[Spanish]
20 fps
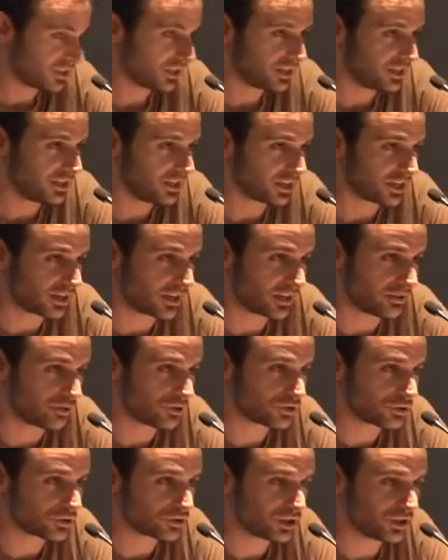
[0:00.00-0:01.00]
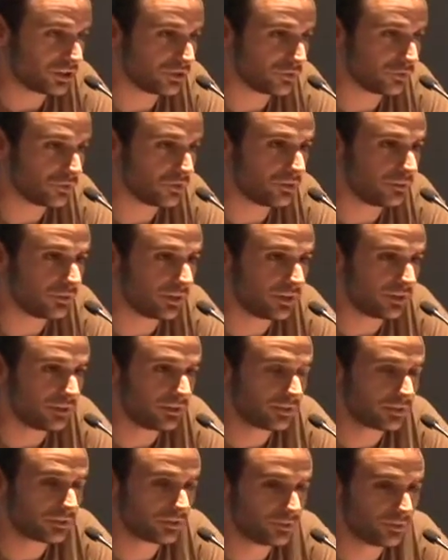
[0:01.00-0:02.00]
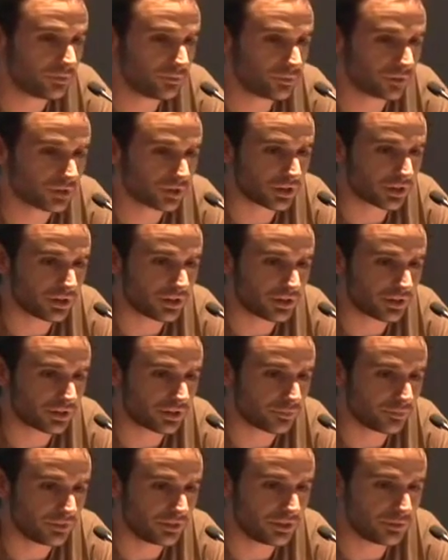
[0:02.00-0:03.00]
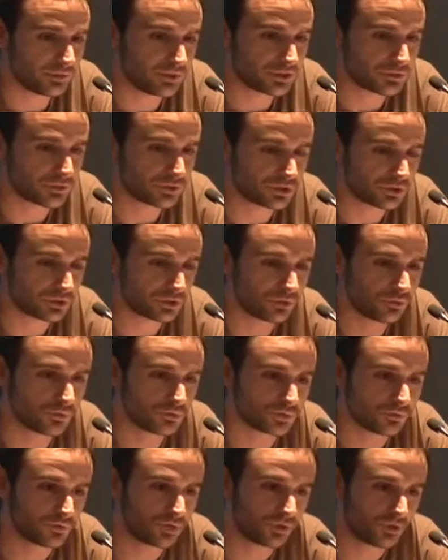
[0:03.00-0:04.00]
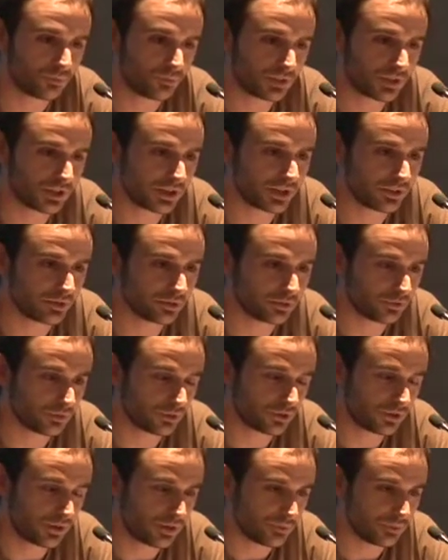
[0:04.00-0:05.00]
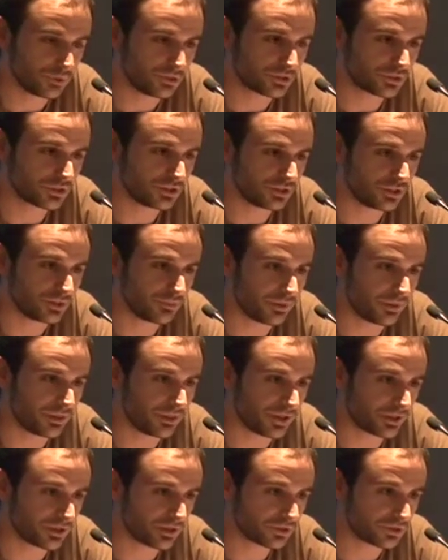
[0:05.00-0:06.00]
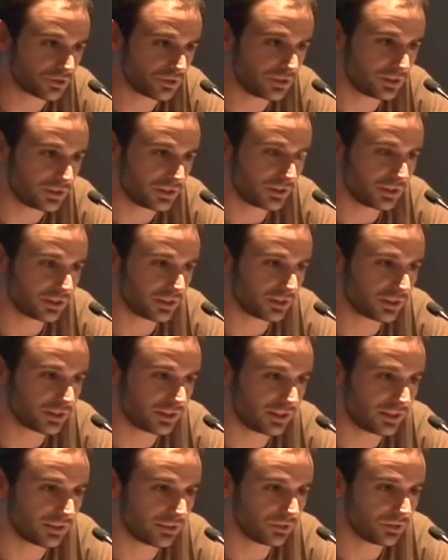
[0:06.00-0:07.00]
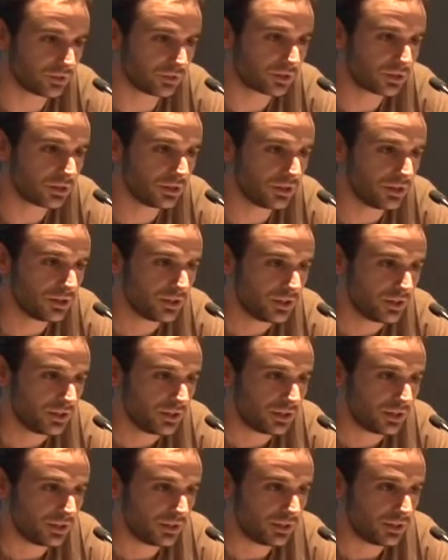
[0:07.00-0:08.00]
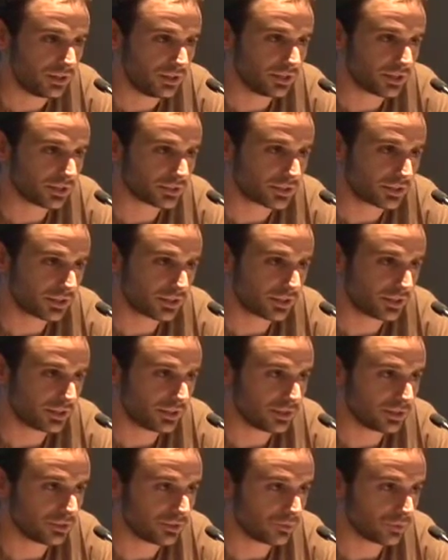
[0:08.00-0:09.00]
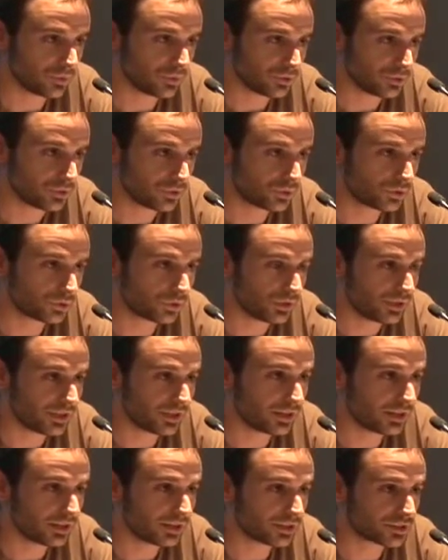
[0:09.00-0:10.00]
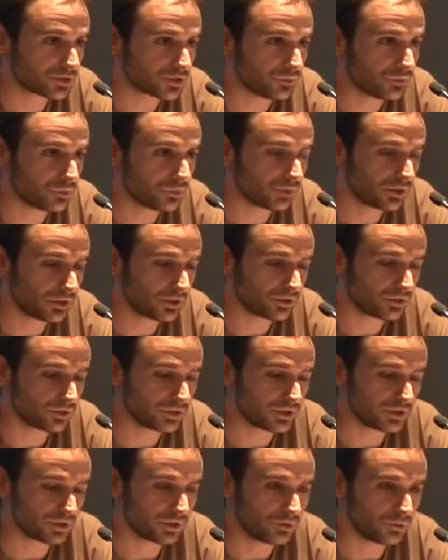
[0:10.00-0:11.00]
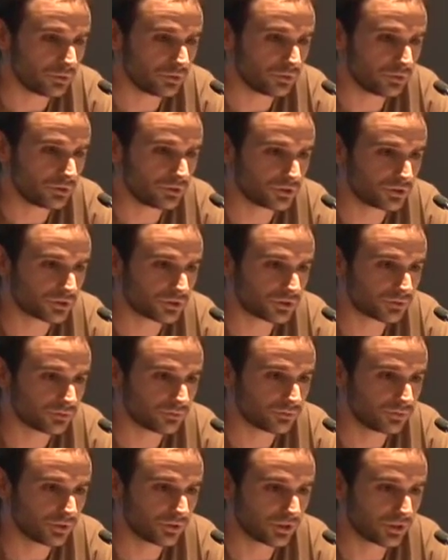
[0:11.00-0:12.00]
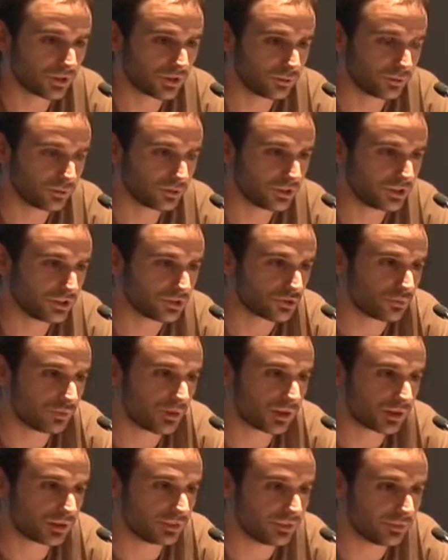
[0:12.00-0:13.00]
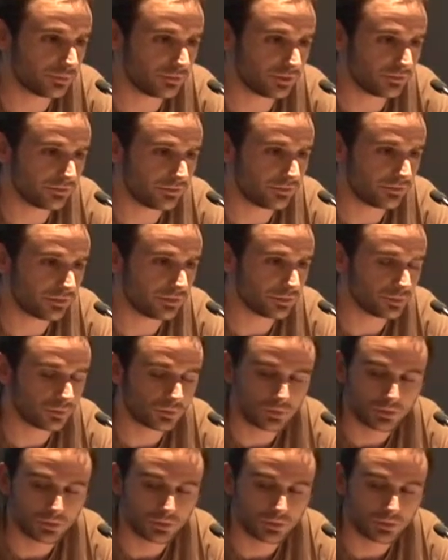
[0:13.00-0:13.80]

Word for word: Daniel Granados nos ha ido muy bien, ¿no? porque realmente habéis visto cómo es muy complicado, bueno, hay muchos intermediarios entre el creador, y hasta que el producto llega a su público, ¿no? Y como pues, bueno, cada uno tiene su margen de beneficio.